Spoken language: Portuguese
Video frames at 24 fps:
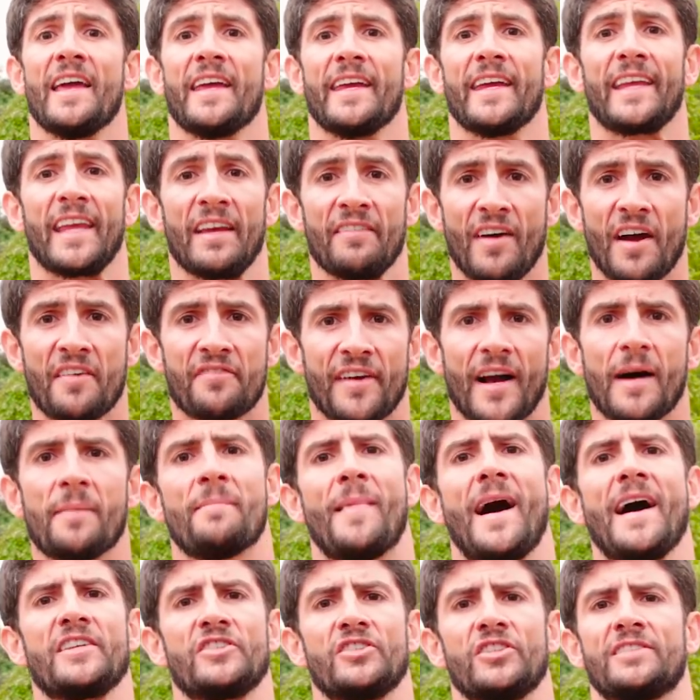E quem vai ficar
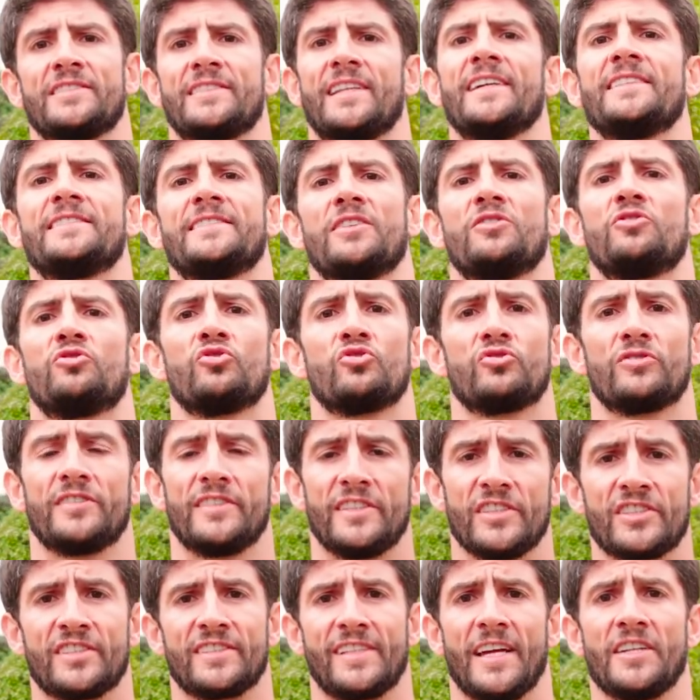mais distante, do,
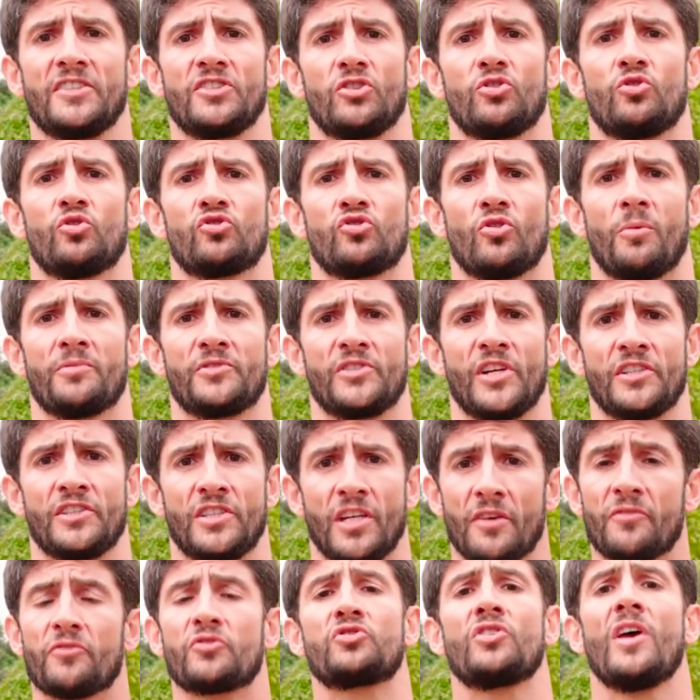distante dos
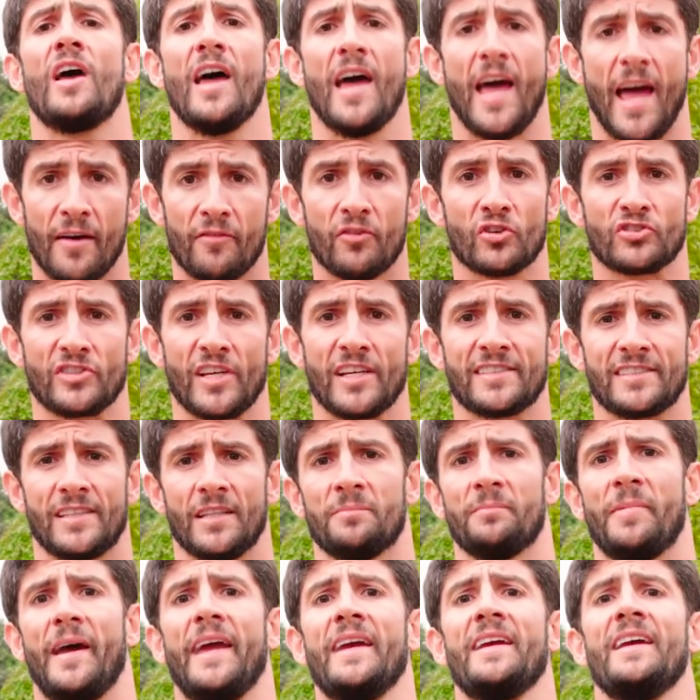objetivos é vocês
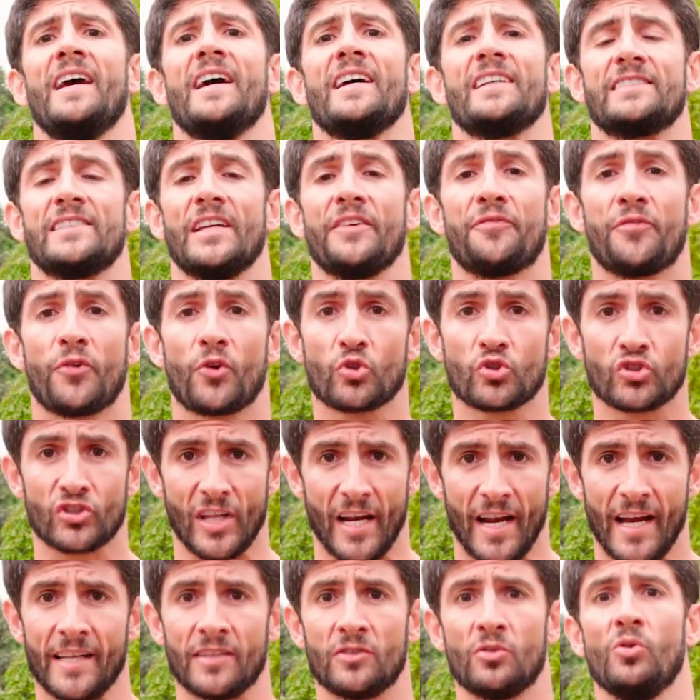também, se
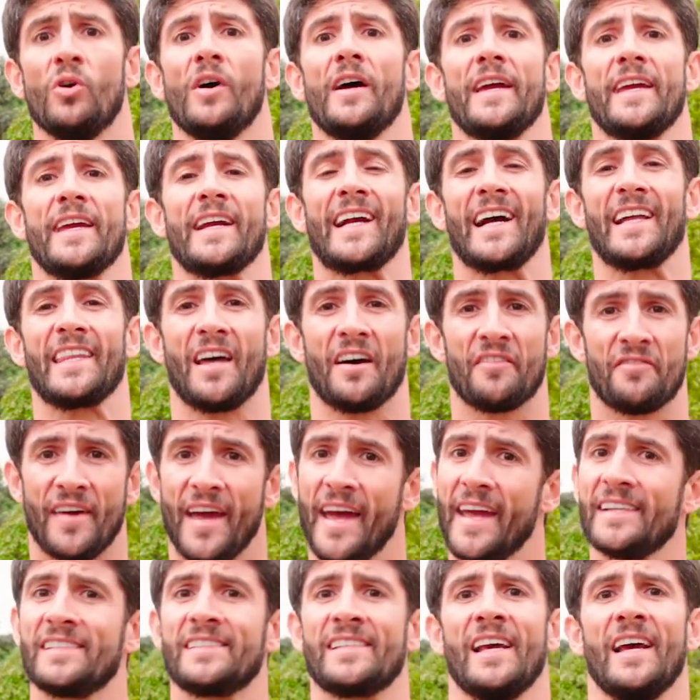frustrando e cada
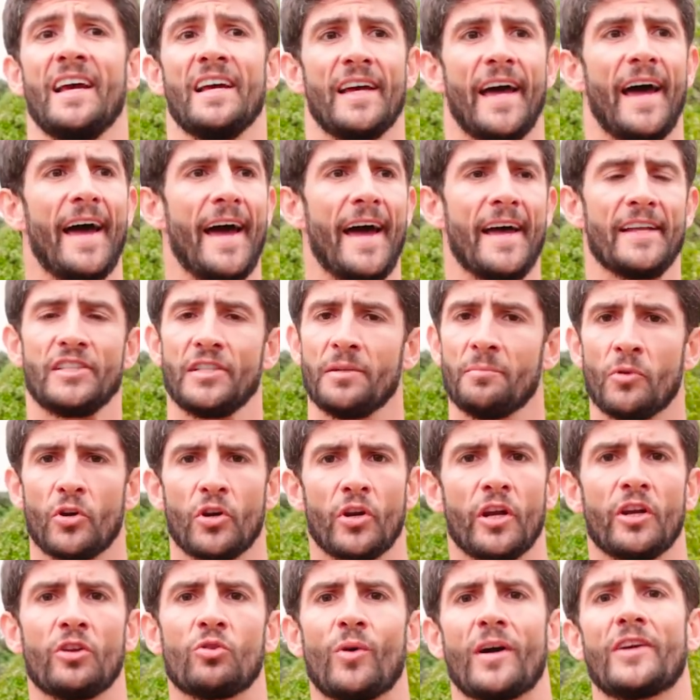vez é,
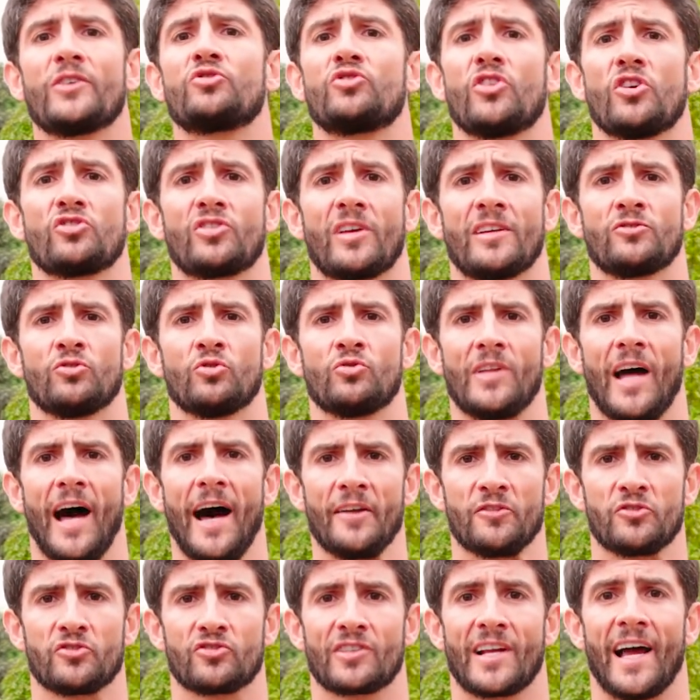diminuindo aí os seus
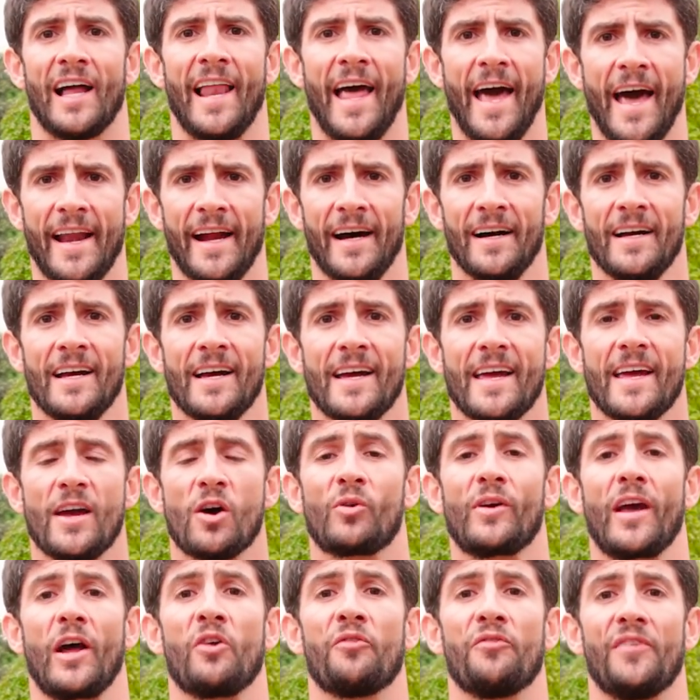resultados. Galera,
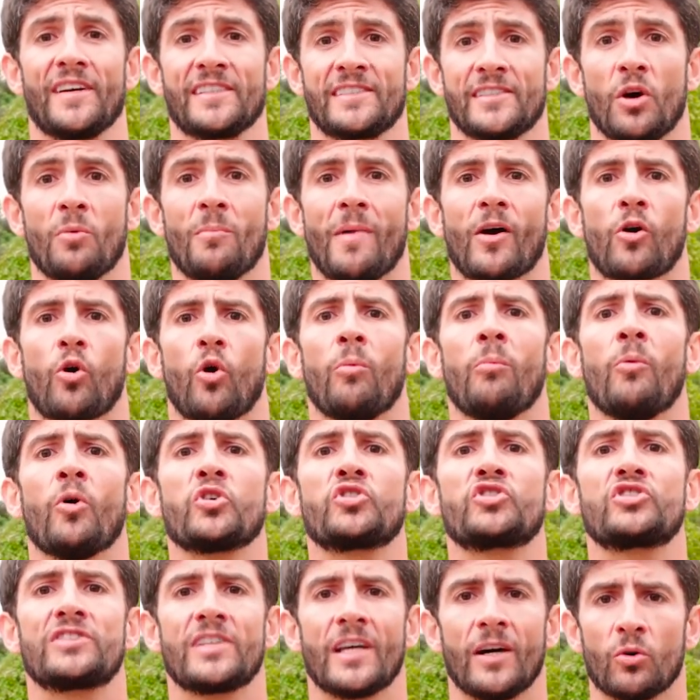eu quero fazer uma
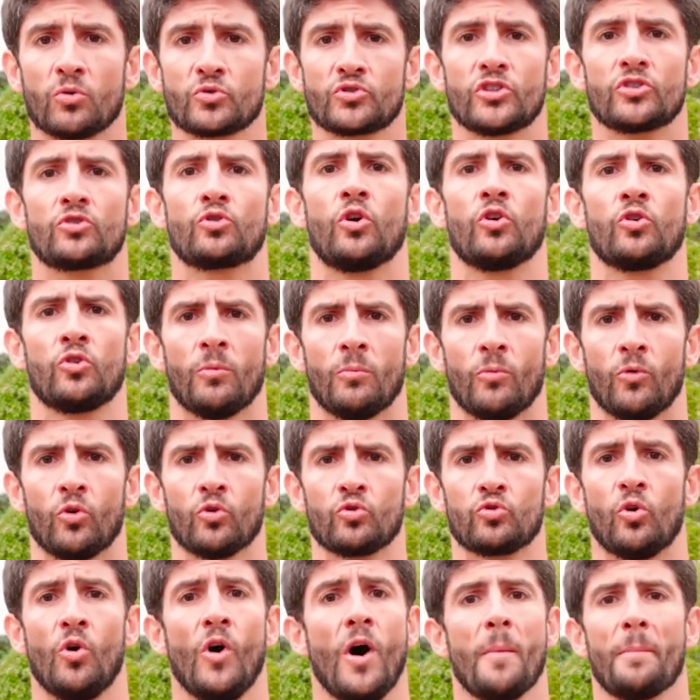comoção de todo
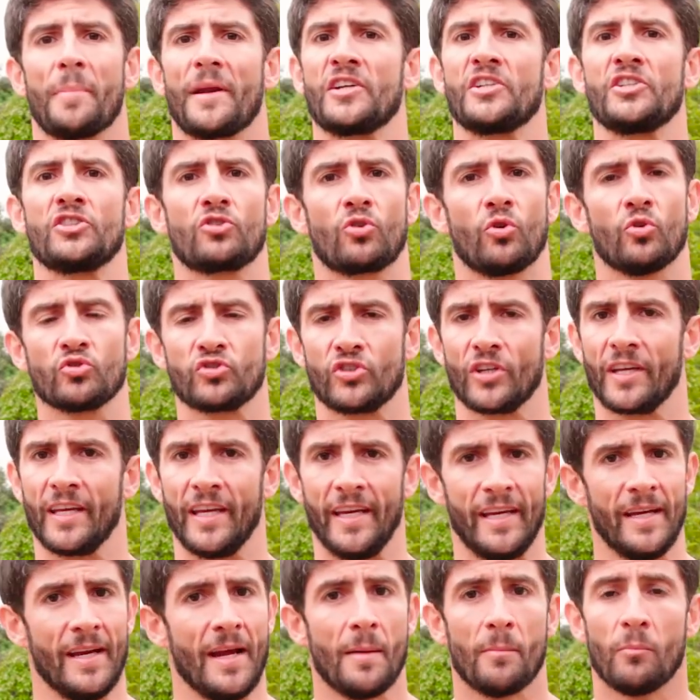mundo para a gente
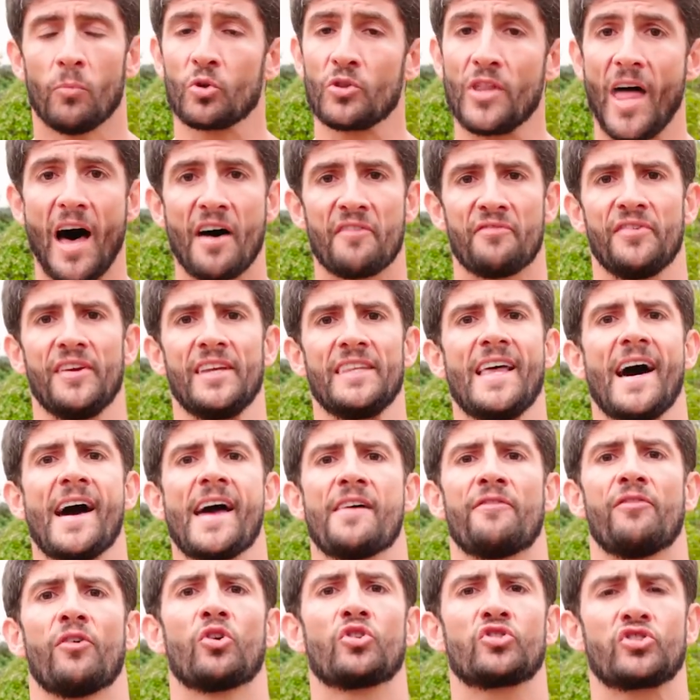conseguir mudar a vida,
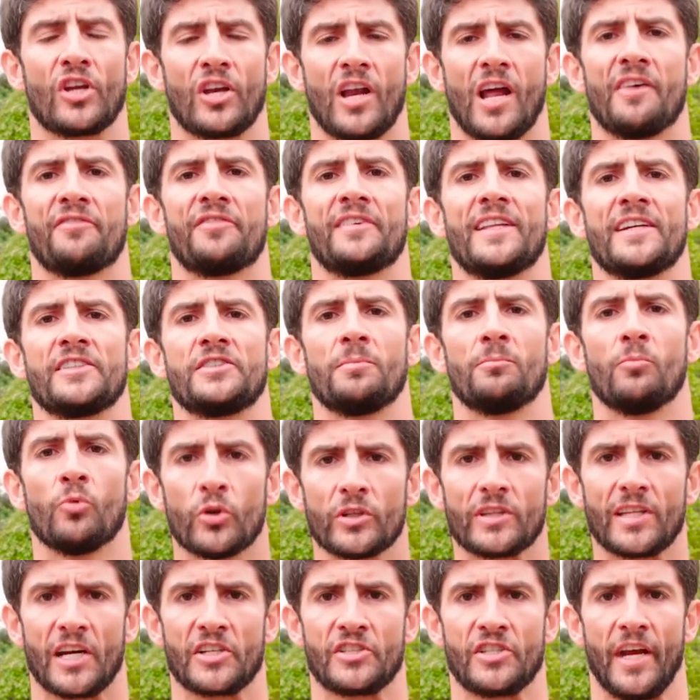revolucionar a vida de
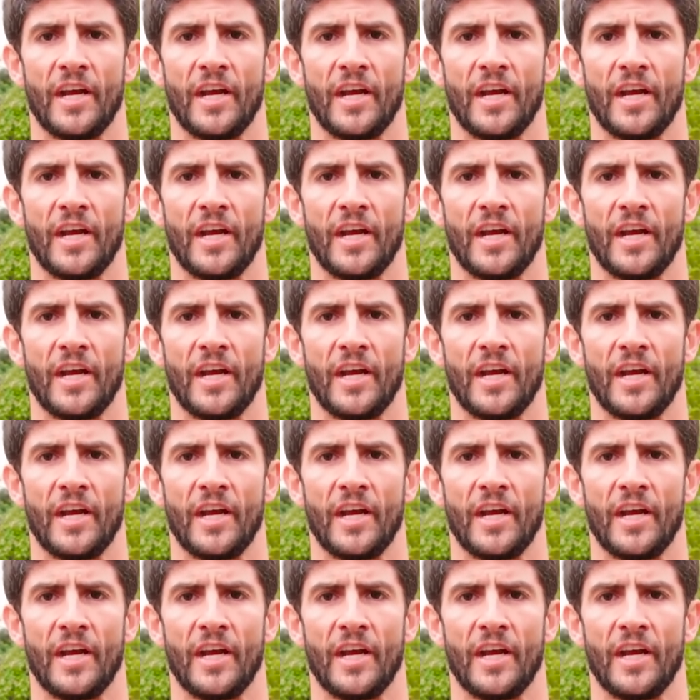muita